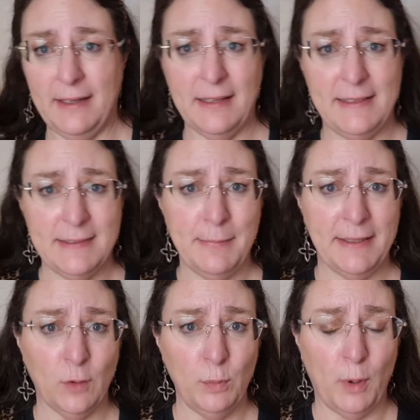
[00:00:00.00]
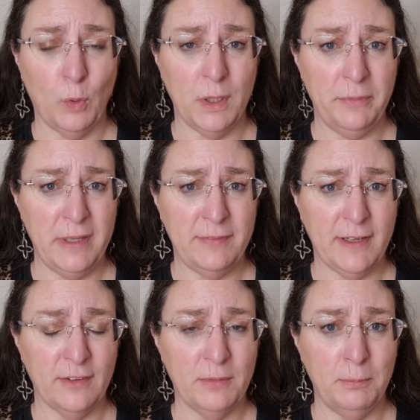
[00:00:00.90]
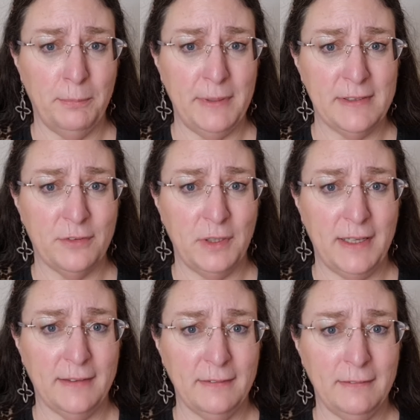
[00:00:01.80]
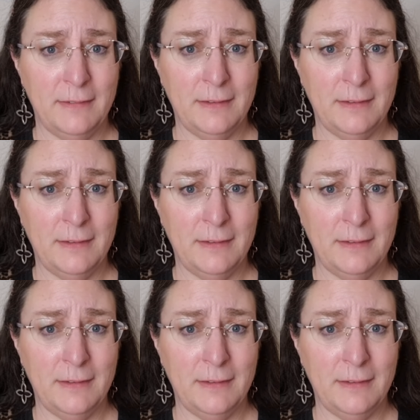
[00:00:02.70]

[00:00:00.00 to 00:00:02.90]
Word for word: ich halte ihn mal darüber, ohne mich wieder aus dem Bild zu lehnen.